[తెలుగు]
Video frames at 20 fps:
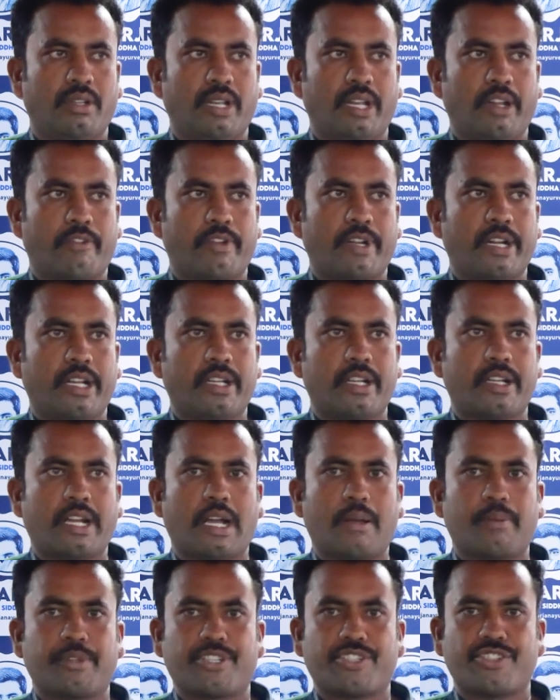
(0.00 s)
లెఫ్ట్ లెగ్కి
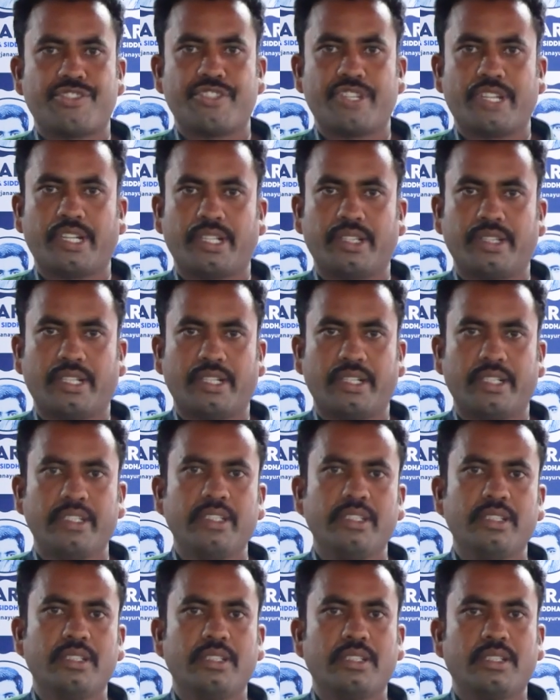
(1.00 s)
ఆపరేషన్
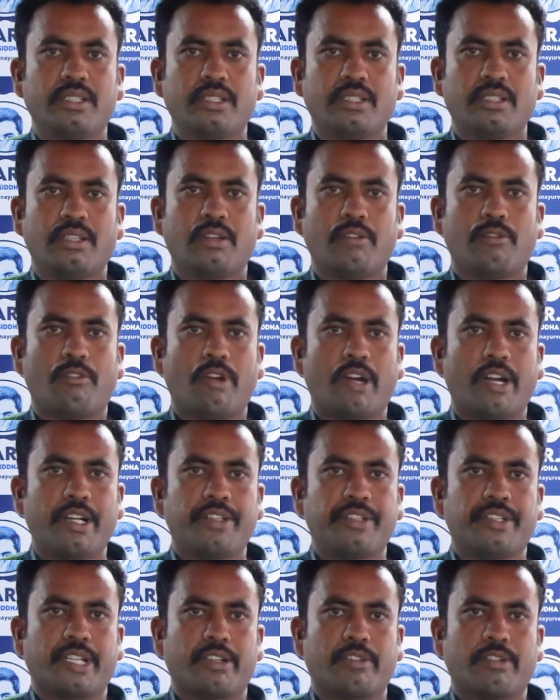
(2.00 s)
జరిగిందండి
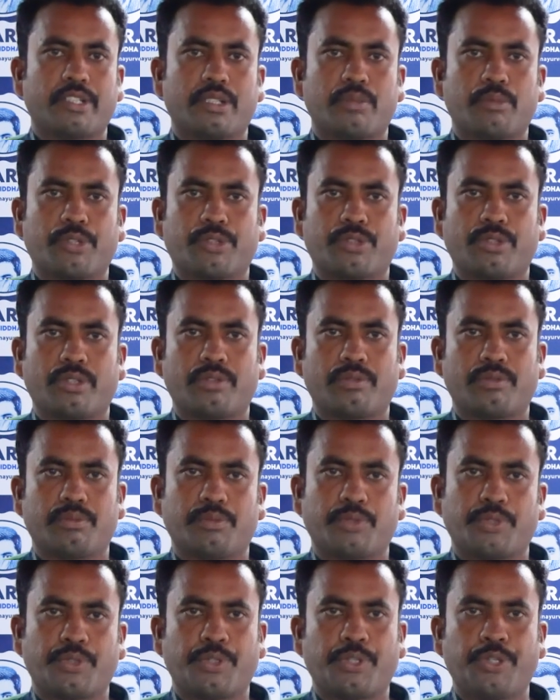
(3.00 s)
వాడిన తర్వాత మొత్తం
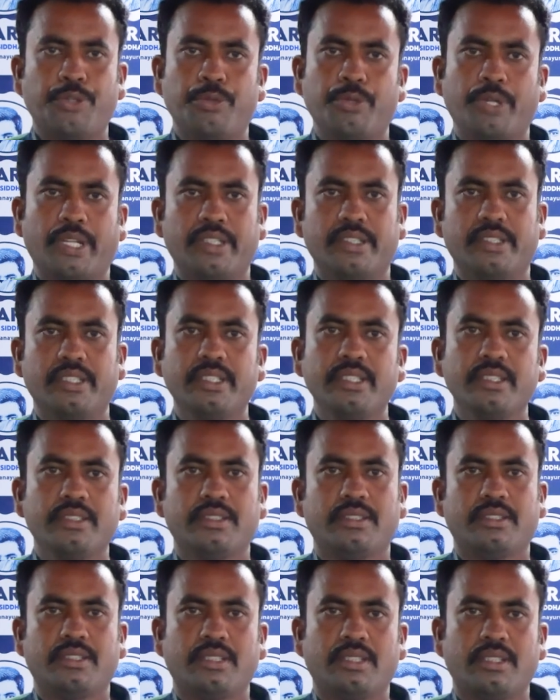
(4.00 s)
క్యూర్ అయింది
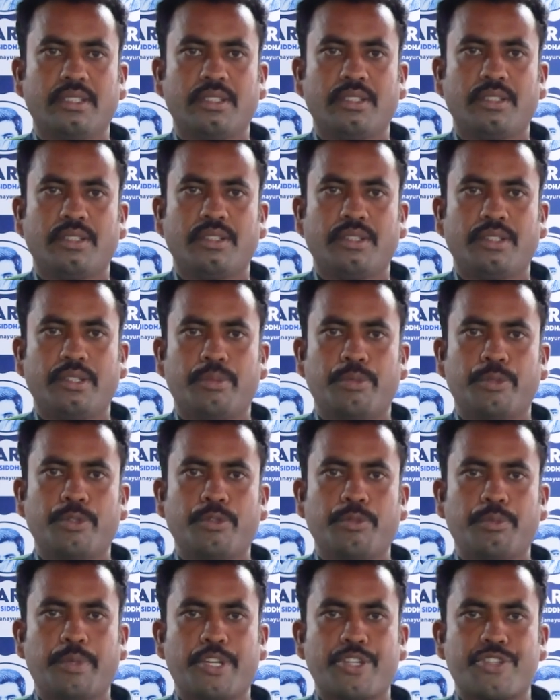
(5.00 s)

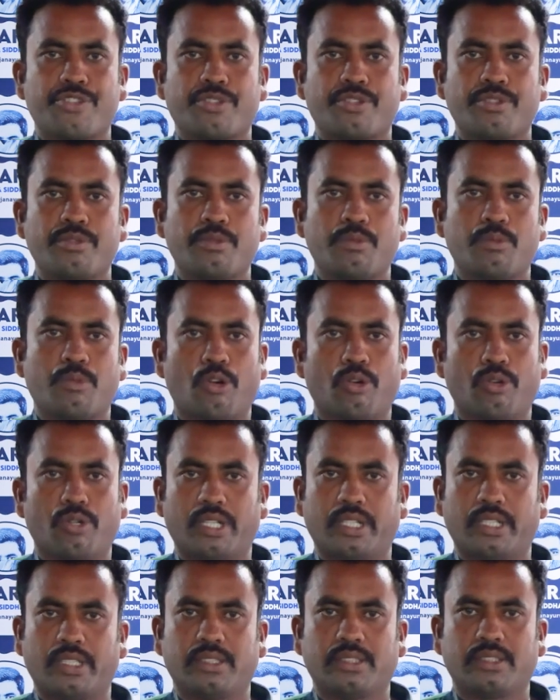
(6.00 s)
ఇప్పుడు పేషెంట్
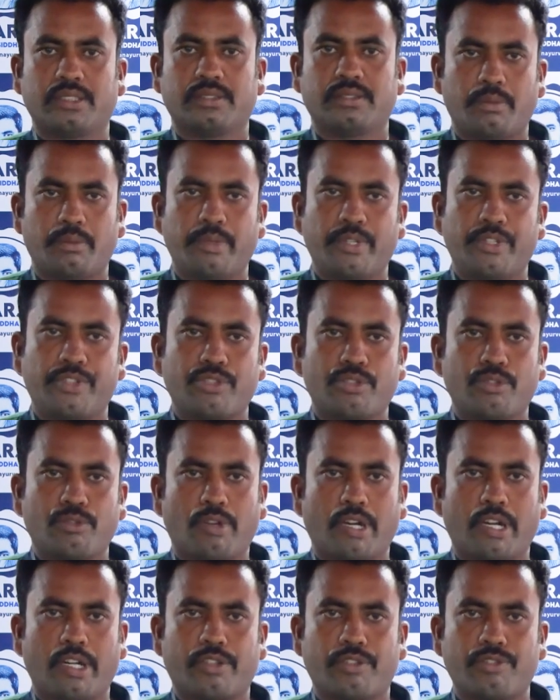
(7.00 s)
బాగున్నారండి మెడిసిన్
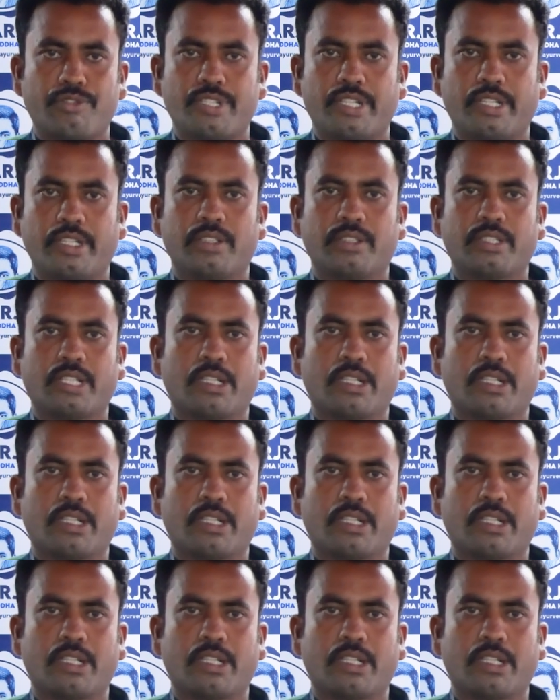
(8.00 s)
వాడటం జరిగిన